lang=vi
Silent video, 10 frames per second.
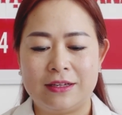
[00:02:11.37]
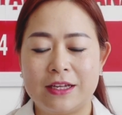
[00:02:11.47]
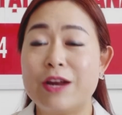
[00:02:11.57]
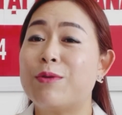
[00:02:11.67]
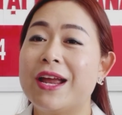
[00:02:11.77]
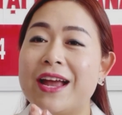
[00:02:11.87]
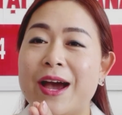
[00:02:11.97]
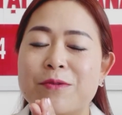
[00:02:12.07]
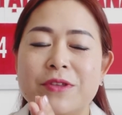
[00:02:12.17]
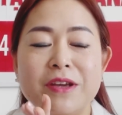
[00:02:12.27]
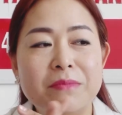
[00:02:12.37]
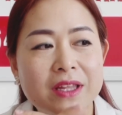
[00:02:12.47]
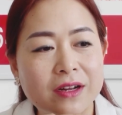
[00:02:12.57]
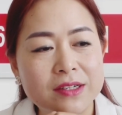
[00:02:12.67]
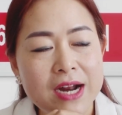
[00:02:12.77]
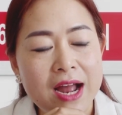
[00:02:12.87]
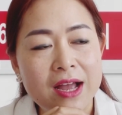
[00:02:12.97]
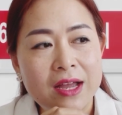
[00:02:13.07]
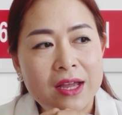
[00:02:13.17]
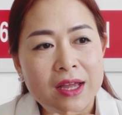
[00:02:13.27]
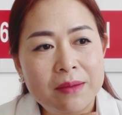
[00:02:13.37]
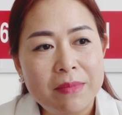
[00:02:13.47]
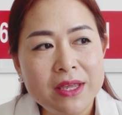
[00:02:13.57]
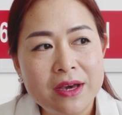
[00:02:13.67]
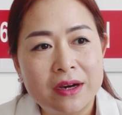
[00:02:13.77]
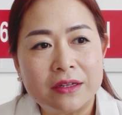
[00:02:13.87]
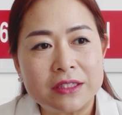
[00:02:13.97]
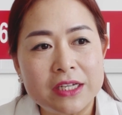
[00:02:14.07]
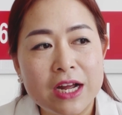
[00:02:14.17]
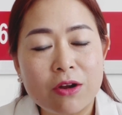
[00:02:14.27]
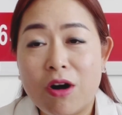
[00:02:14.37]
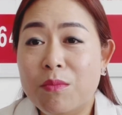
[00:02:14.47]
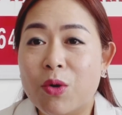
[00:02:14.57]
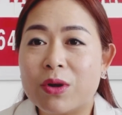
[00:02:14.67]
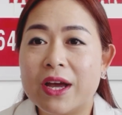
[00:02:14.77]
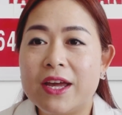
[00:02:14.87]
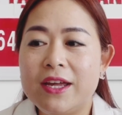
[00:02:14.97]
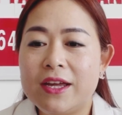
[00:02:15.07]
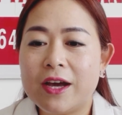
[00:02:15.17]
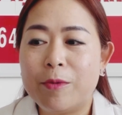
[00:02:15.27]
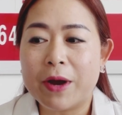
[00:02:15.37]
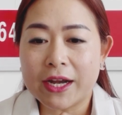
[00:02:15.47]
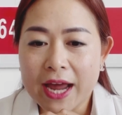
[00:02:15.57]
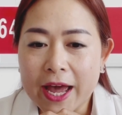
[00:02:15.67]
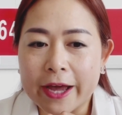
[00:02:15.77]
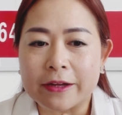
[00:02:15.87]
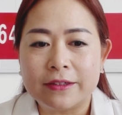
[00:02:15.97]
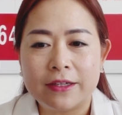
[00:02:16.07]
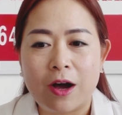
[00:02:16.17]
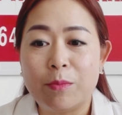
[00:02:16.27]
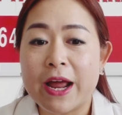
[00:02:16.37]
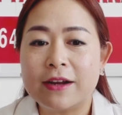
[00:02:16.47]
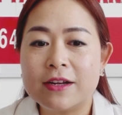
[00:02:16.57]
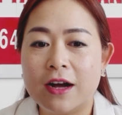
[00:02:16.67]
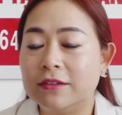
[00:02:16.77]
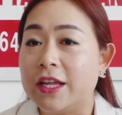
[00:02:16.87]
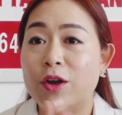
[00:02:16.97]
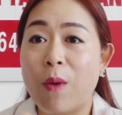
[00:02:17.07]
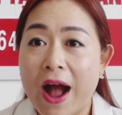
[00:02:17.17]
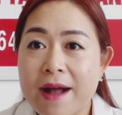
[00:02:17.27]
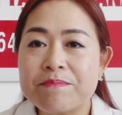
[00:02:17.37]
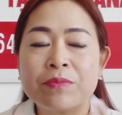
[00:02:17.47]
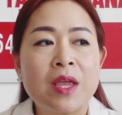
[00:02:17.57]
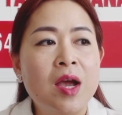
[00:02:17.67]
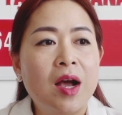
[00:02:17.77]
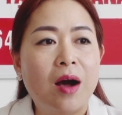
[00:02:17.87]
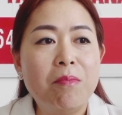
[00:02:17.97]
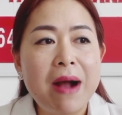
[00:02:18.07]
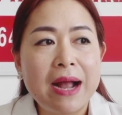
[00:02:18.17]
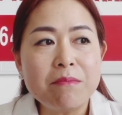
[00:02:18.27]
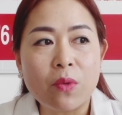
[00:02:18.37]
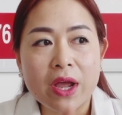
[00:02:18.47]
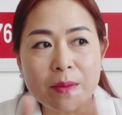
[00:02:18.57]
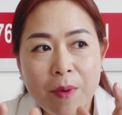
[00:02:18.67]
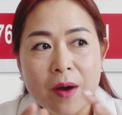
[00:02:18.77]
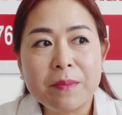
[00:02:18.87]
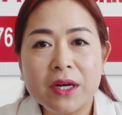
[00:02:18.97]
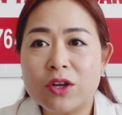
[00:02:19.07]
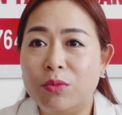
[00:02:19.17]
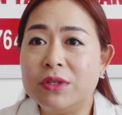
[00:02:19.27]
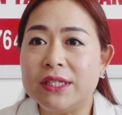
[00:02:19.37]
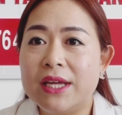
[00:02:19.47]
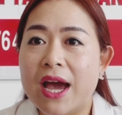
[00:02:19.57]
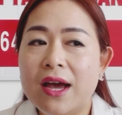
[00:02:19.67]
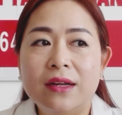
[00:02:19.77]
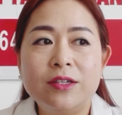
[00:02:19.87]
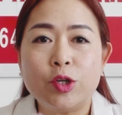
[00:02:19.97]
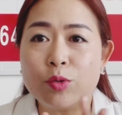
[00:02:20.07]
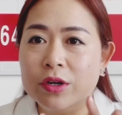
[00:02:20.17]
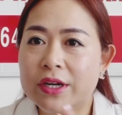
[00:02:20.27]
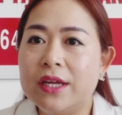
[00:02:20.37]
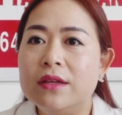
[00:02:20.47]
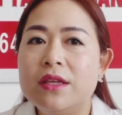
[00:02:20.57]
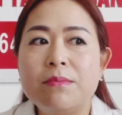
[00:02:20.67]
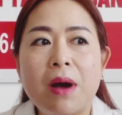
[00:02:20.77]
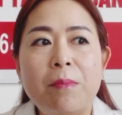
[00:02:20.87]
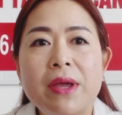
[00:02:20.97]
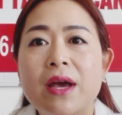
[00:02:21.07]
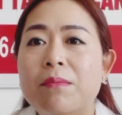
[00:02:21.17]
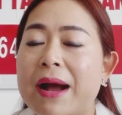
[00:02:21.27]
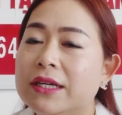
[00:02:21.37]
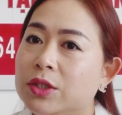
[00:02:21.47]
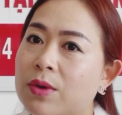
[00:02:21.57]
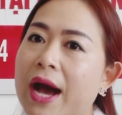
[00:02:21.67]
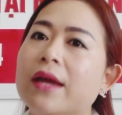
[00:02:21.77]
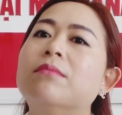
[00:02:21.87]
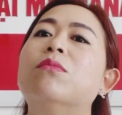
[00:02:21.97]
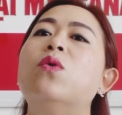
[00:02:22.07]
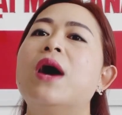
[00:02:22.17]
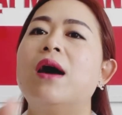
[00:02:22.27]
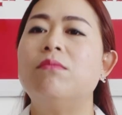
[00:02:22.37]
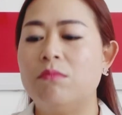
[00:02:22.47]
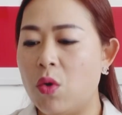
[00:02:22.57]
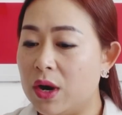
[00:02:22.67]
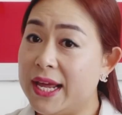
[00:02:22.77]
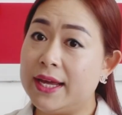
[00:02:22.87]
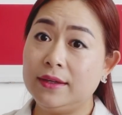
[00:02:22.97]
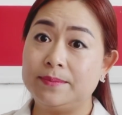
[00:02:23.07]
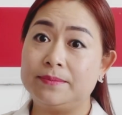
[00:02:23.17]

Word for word: cái rate cao nhưng mà thực ra bây giờ chị đang có một cái ông khách hàng ông đang cần tiền quá ông bán một cái apartment cũng trị giá triệu rưỡi đi nhưng mà ông bây giờ ông bán triệu hai mua không mua liền